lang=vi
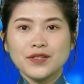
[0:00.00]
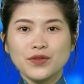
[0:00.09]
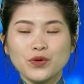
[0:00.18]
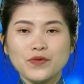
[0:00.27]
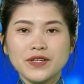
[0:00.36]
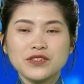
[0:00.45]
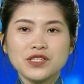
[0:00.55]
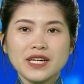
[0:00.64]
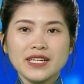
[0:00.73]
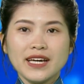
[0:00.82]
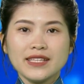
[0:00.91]
Thưa quý vị,
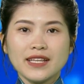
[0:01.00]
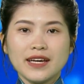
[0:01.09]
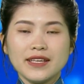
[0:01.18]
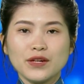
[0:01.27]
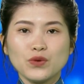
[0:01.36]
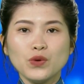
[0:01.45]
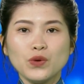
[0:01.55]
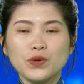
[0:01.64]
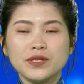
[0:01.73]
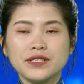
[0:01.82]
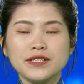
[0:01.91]
sáng nay tại nhà Quốc
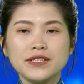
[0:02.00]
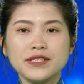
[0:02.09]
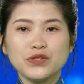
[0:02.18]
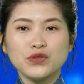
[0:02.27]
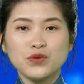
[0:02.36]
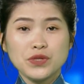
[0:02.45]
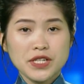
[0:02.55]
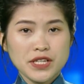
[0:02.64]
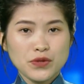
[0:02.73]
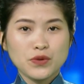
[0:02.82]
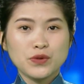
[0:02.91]
hội, dưới sự chủ
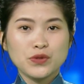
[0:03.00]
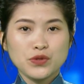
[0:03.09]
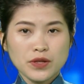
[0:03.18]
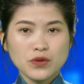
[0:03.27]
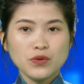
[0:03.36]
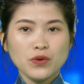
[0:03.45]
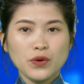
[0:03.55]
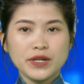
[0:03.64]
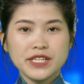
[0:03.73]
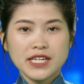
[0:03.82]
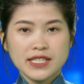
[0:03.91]
trì của Chủ tịch Quốc
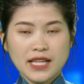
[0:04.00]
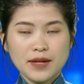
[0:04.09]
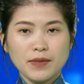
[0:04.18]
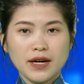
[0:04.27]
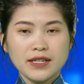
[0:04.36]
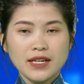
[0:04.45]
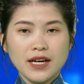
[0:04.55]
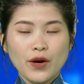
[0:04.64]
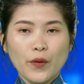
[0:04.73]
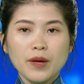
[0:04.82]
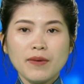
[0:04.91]
hội Trần Thanh Mẫn,
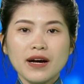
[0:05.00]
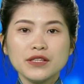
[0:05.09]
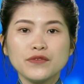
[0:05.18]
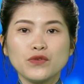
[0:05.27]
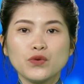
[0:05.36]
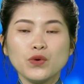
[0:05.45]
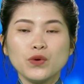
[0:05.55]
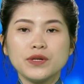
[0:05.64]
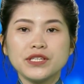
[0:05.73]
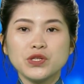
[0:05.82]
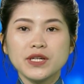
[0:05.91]
Ủy ban Thường vụ Quốc
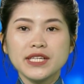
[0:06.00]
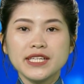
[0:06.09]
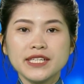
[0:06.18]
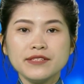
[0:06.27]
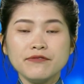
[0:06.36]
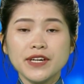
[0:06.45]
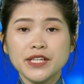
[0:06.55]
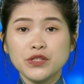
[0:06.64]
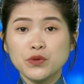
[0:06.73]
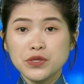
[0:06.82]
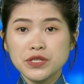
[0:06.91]
hội cho ý kiến
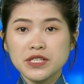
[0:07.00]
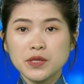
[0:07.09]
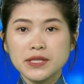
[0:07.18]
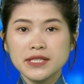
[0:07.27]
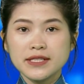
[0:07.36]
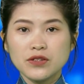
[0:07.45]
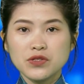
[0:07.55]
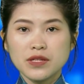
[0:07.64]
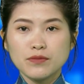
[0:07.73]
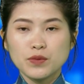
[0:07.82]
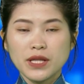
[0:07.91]
về chủ trương đầu tư
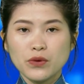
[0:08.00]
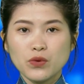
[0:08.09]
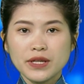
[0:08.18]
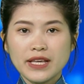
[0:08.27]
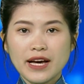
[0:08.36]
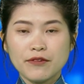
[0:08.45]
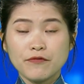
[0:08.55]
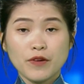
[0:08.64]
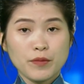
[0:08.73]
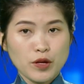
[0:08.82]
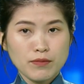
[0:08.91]
chương trình mục tiêu quốc gia
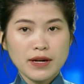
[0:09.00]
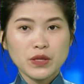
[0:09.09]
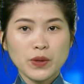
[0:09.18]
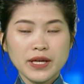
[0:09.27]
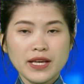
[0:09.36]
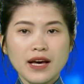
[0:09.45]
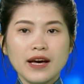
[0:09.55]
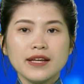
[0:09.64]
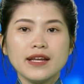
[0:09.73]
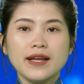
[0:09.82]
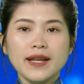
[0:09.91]
phòng chống ma túy
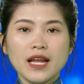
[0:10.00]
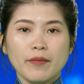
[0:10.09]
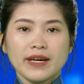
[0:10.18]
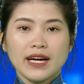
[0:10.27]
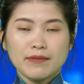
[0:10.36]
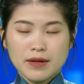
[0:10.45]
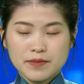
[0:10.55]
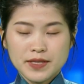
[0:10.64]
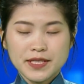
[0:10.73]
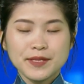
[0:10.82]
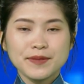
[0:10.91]
đến năm 2030.